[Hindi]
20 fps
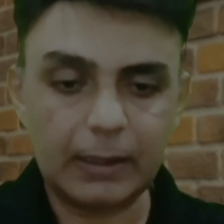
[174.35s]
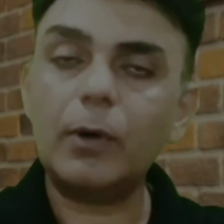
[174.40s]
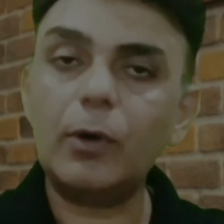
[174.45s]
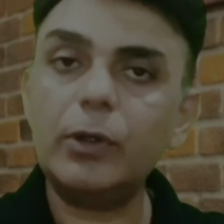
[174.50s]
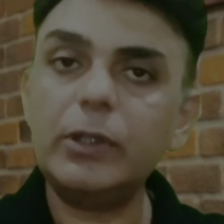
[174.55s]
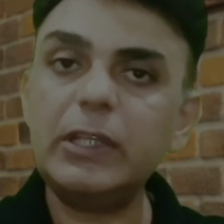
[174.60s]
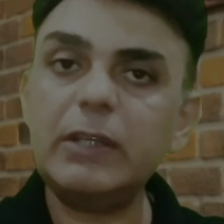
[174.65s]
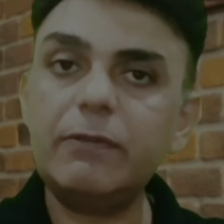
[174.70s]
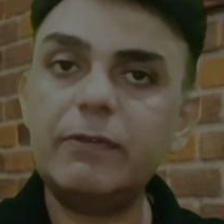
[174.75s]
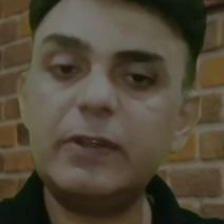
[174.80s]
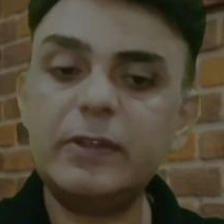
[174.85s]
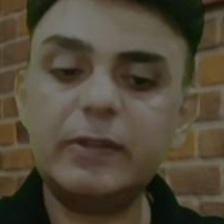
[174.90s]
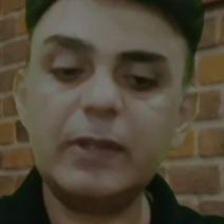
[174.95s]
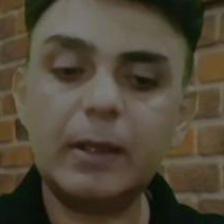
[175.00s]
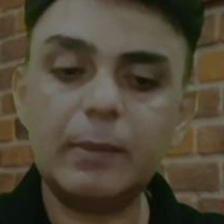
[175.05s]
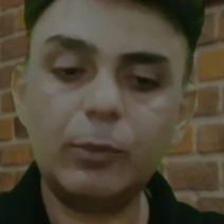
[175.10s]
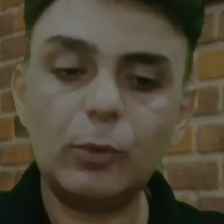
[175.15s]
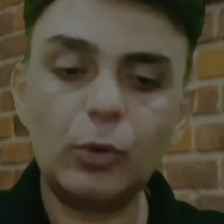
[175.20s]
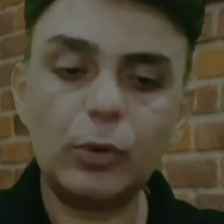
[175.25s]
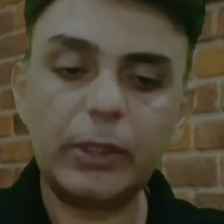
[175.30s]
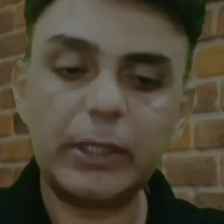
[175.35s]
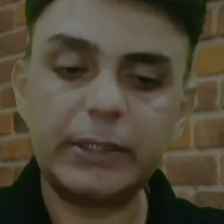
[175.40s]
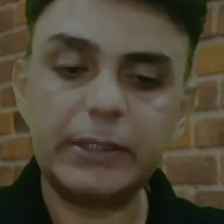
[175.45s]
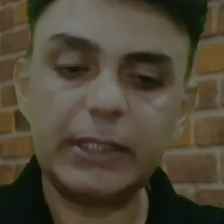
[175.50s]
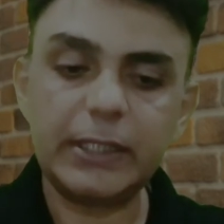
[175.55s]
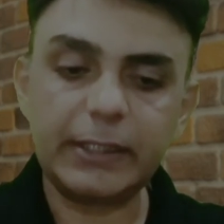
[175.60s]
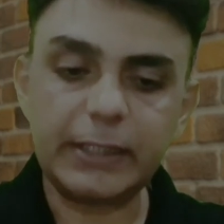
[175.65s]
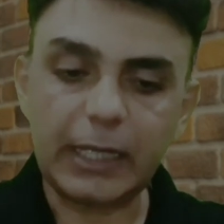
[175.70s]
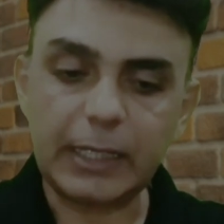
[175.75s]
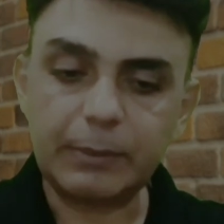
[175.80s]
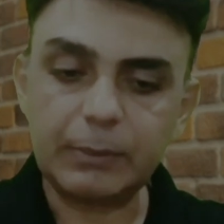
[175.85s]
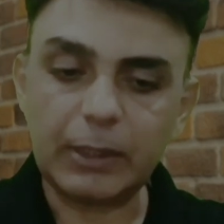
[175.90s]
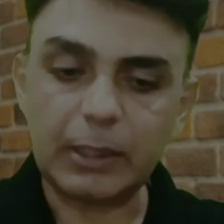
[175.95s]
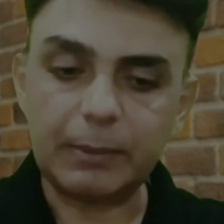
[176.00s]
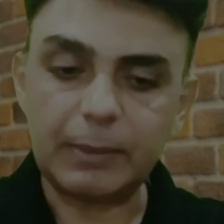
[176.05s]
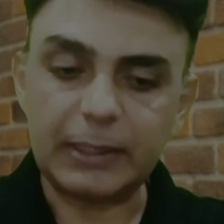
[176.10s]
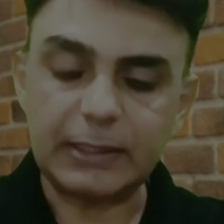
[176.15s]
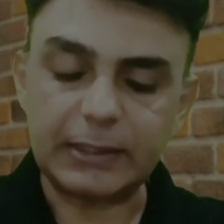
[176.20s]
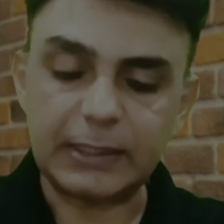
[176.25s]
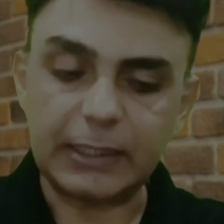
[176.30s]
और ये वीज़ा आपको कितने टाइम का
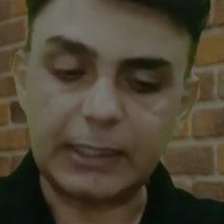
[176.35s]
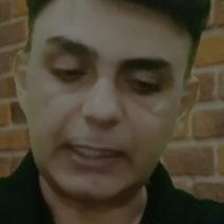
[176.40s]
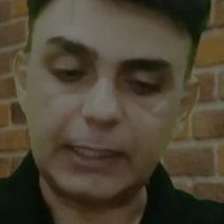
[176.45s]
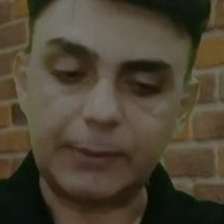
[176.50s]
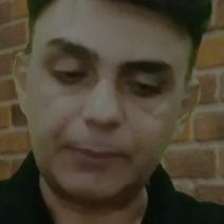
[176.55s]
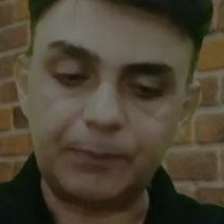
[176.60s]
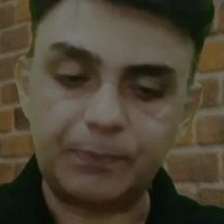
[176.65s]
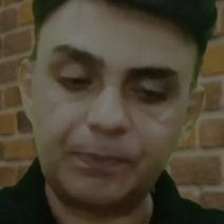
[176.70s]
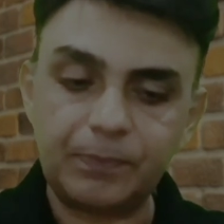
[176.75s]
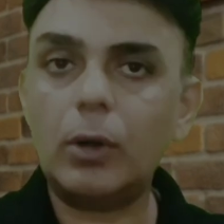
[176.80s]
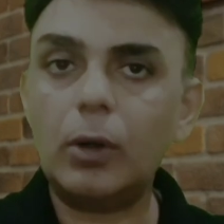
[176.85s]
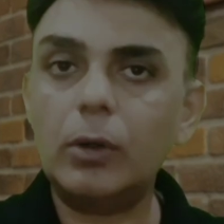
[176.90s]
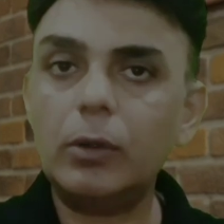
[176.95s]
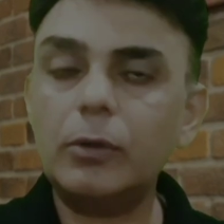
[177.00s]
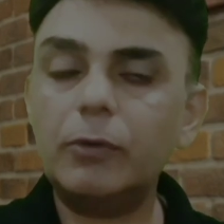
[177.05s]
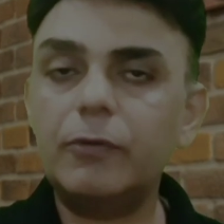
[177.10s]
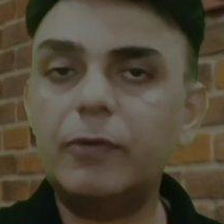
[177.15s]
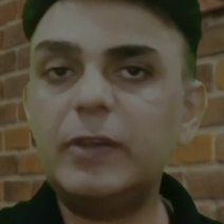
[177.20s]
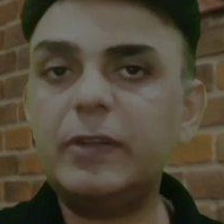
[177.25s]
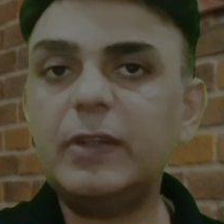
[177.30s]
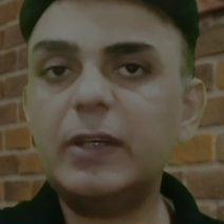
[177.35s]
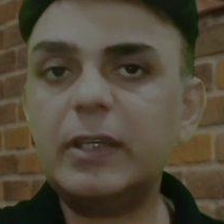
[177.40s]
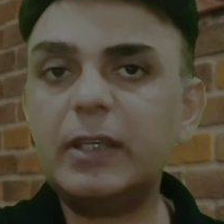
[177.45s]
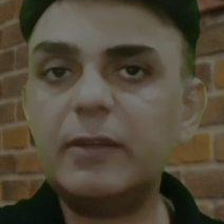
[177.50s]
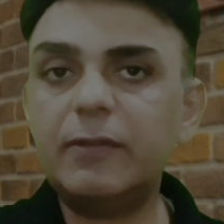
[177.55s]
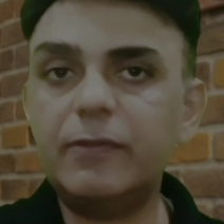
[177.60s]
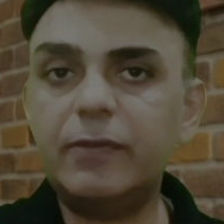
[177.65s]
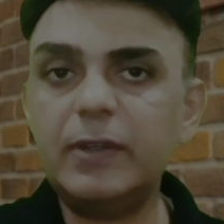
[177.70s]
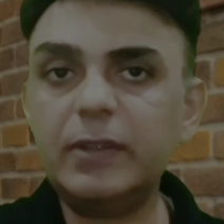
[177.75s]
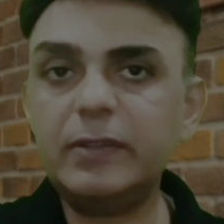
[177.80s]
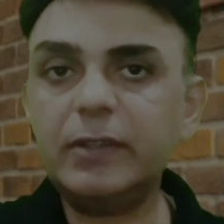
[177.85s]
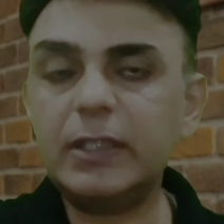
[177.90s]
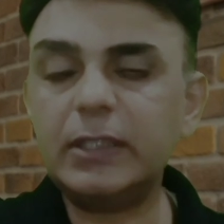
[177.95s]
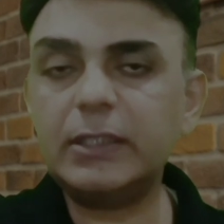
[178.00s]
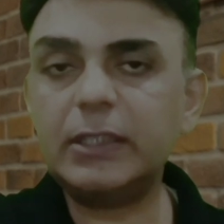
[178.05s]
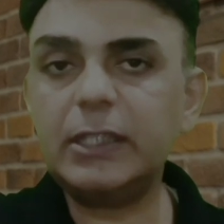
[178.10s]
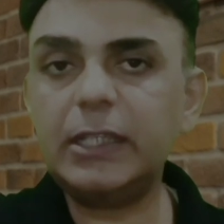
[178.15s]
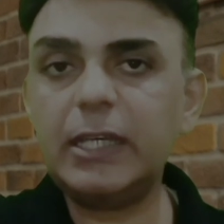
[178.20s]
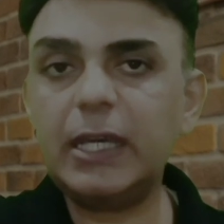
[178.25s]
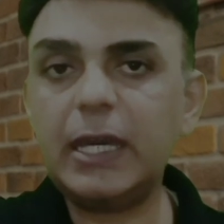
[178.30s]
मिलता है और वीज़ा की फ़ीस
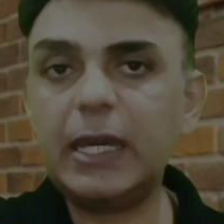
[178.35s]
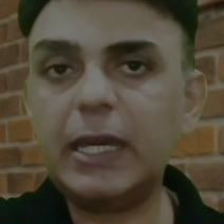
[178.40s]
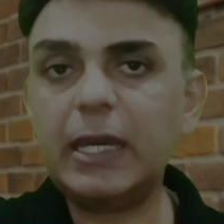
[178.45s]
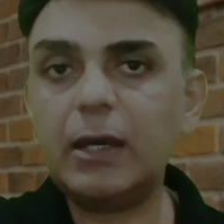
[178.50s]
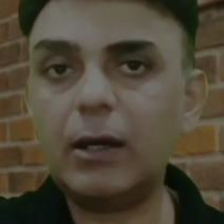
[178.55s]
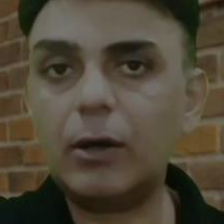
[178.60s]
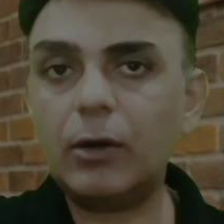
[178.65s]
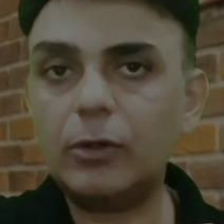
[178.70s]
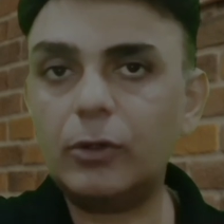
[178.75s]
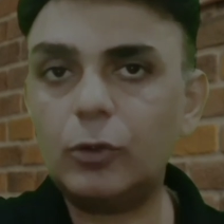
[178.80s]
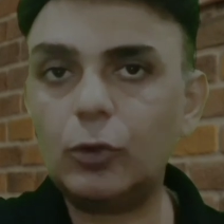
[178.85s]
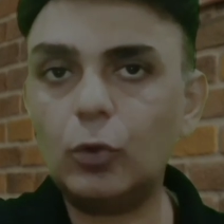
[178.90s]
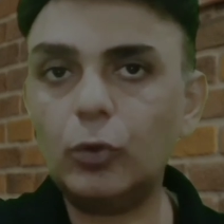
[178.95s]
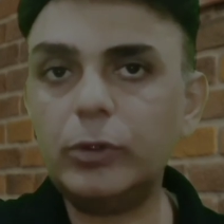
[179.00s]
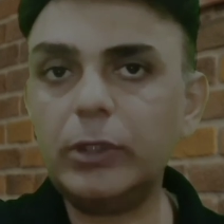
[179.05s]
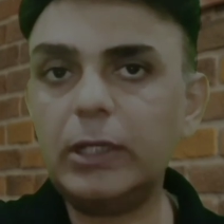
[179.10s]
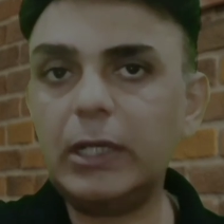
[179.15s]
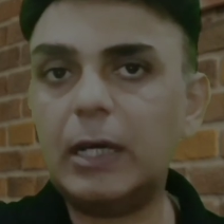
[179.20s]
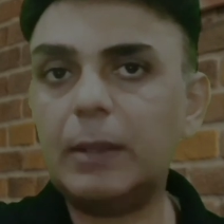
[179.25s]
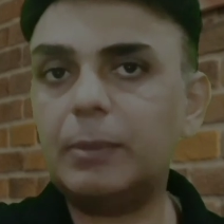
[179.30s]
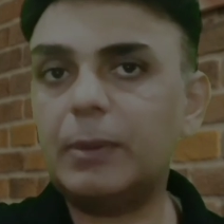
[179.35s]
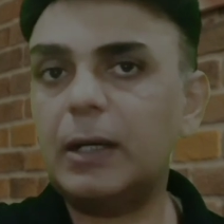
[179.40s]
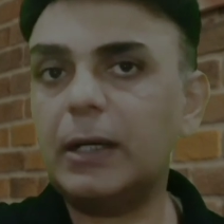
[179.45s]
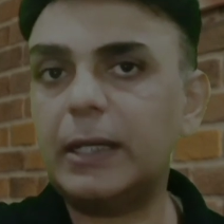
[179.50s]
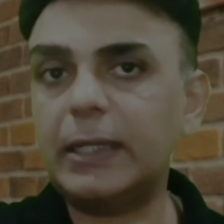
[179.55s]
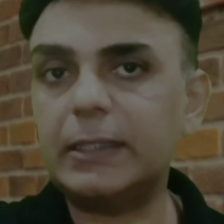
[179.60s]
कितनी है और टोटल आपका हम्म।